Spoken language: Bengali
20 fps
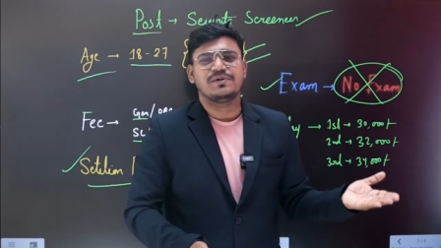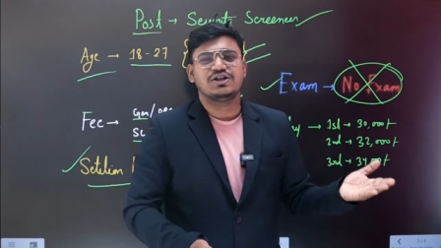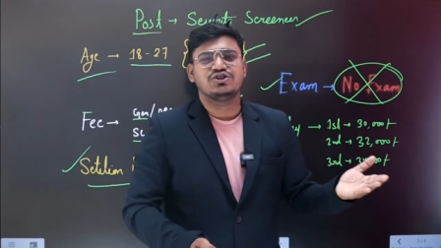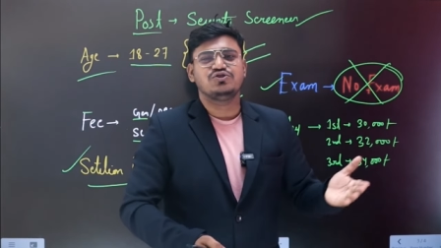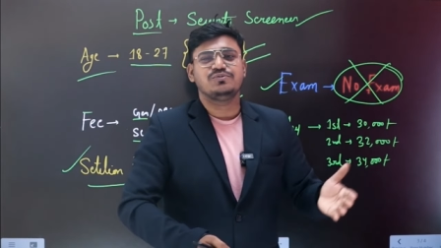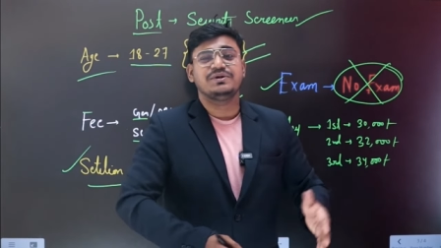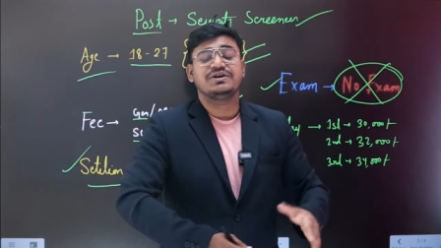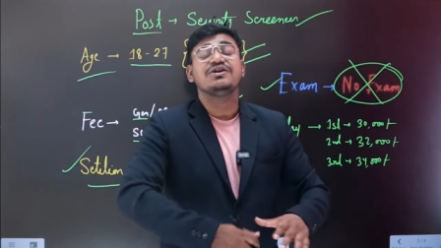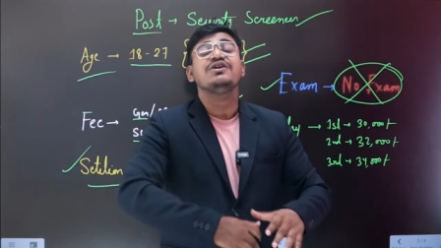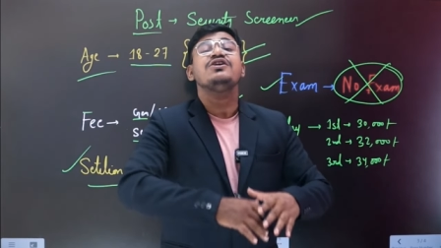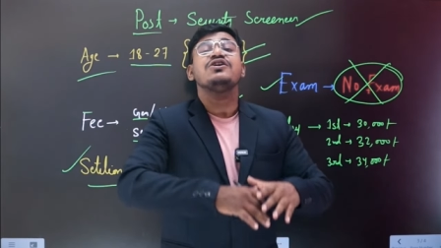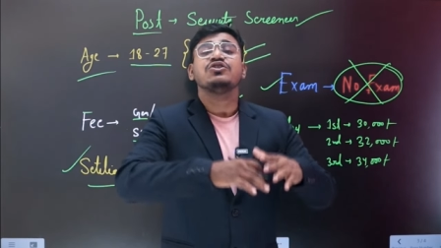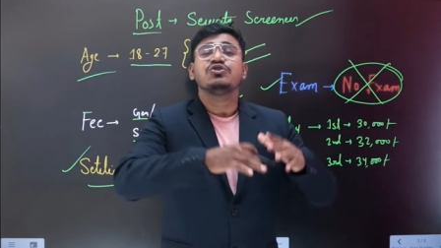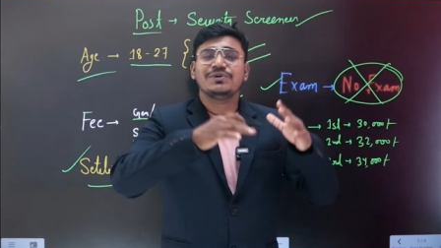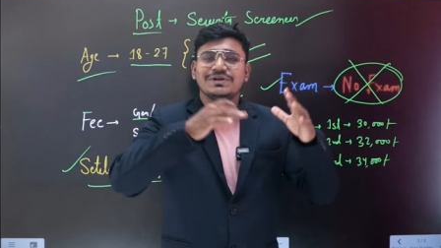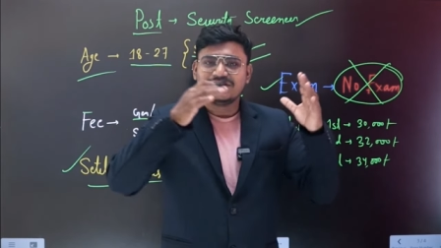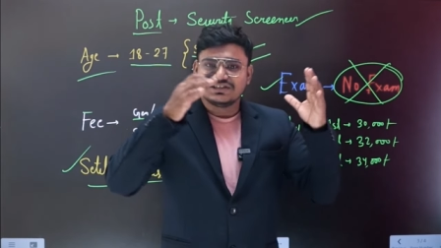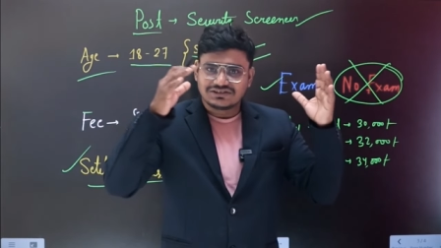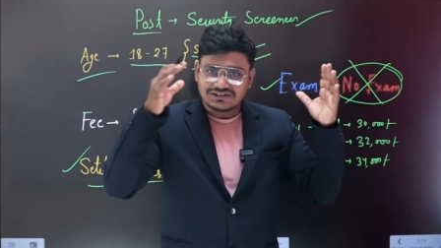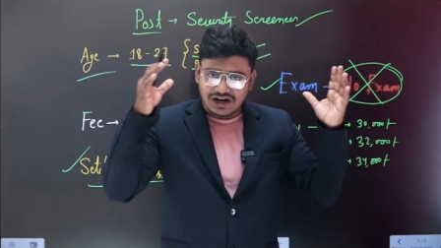মাধ্যমিক
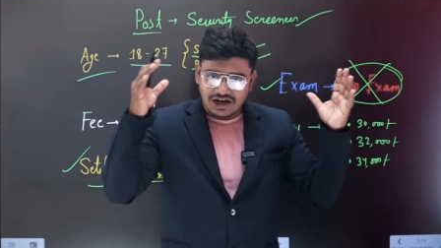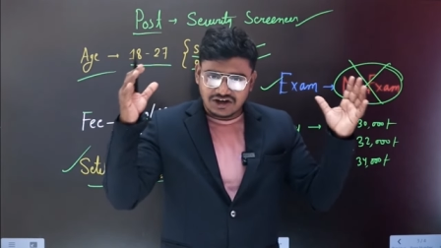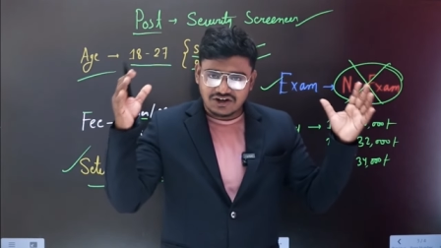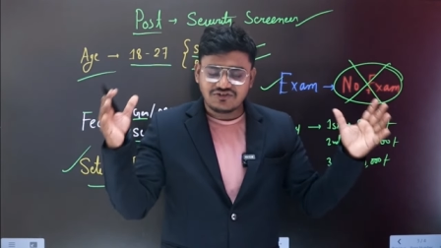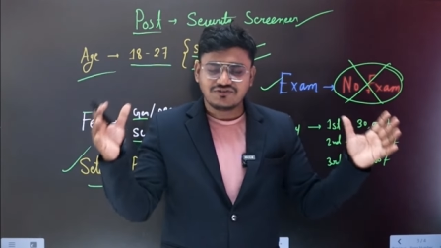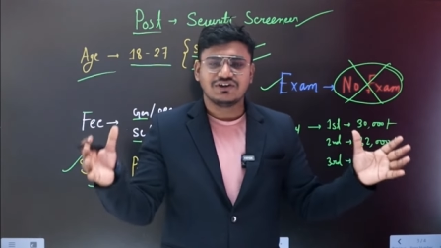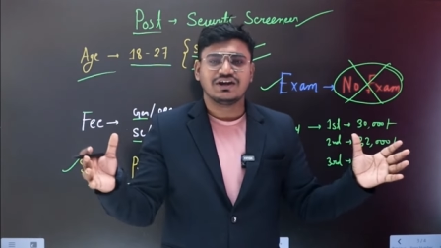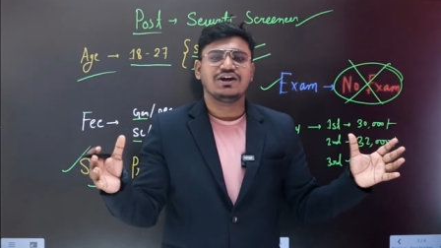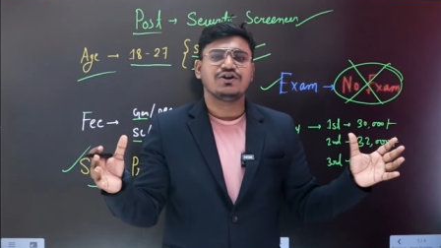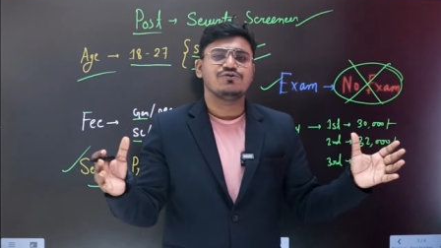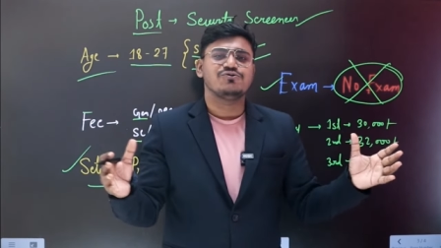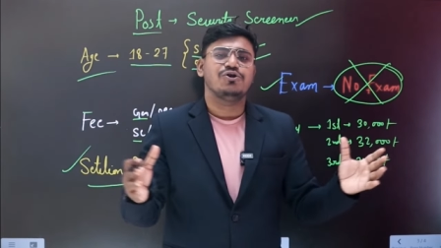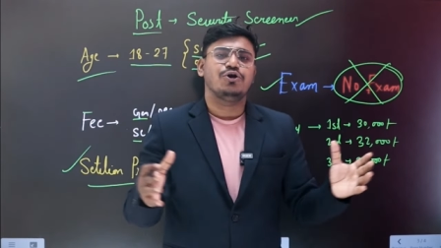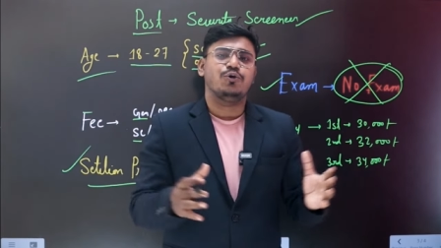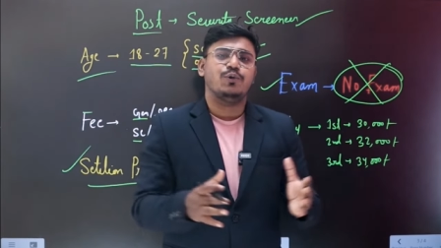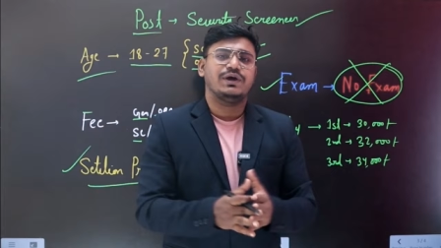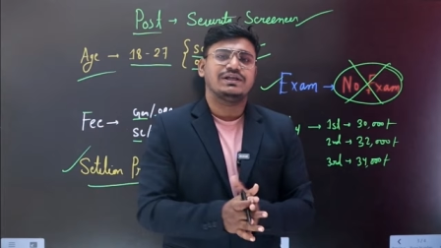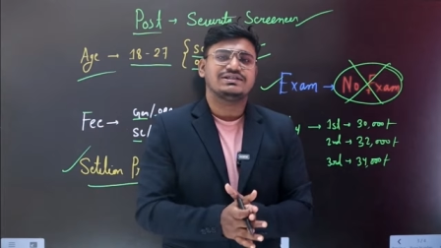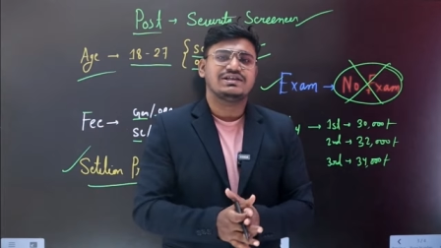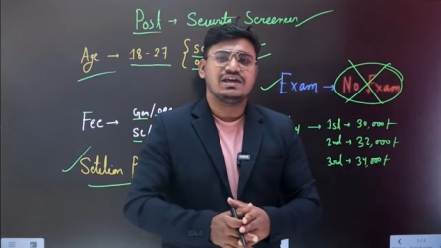তোমার যে সার্টিফিকেটগুলো
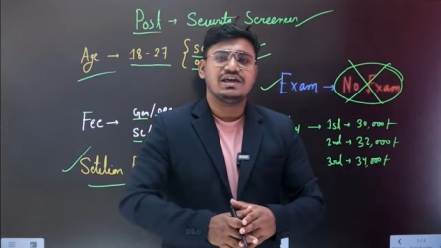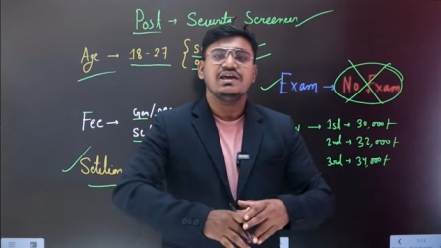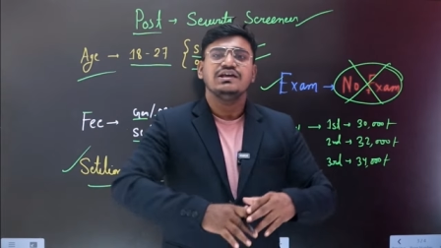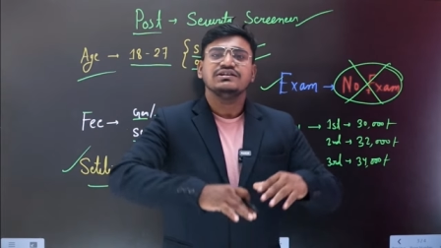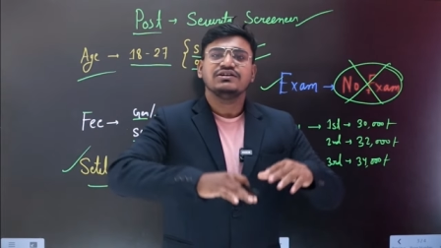রয়েছে